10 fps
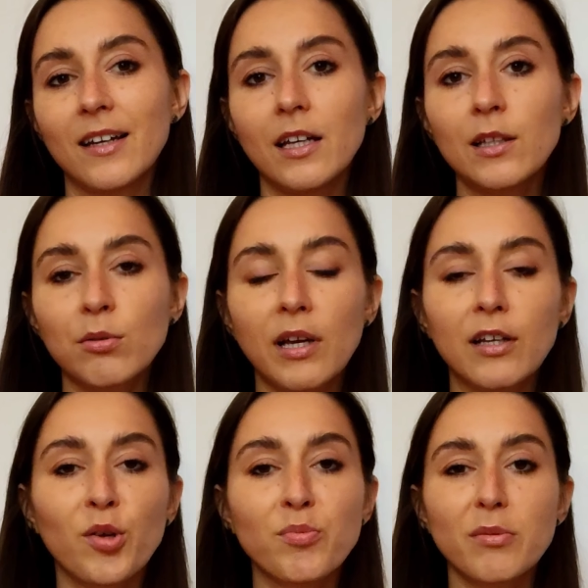I
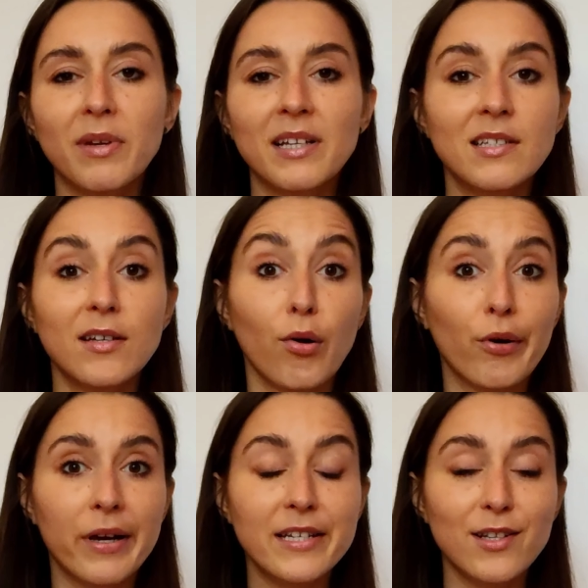tutaj dobrze mieć
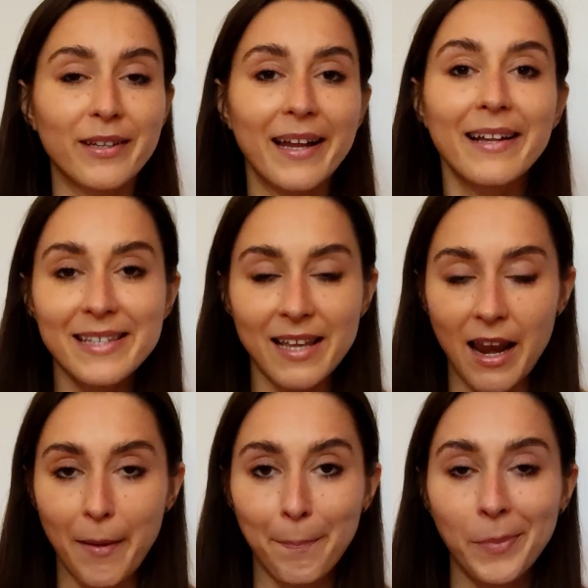określone
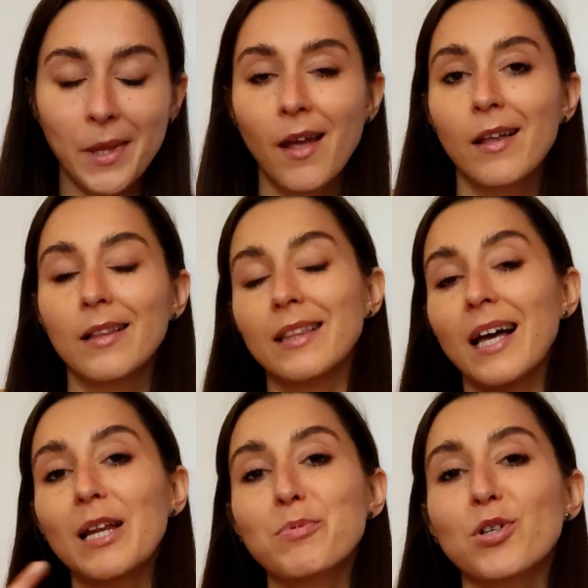cele.
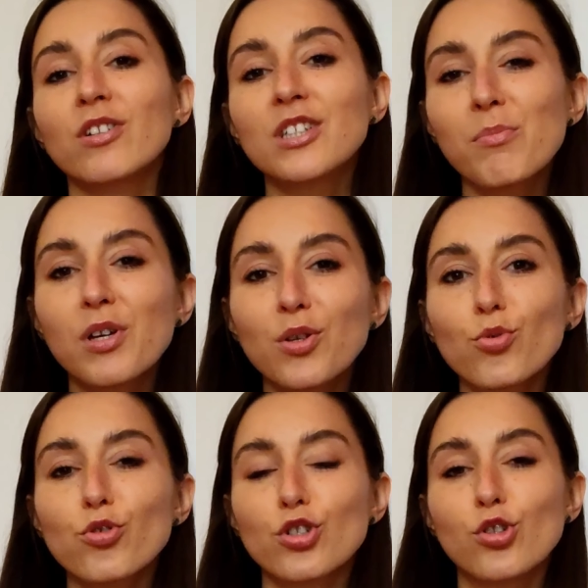Dalej przechodzimy
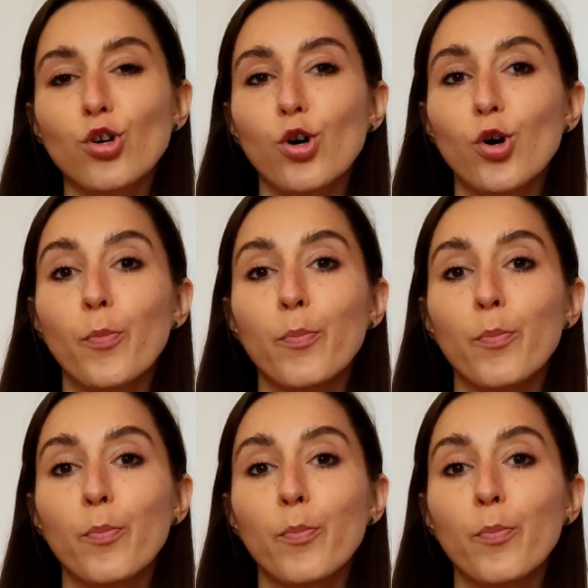już do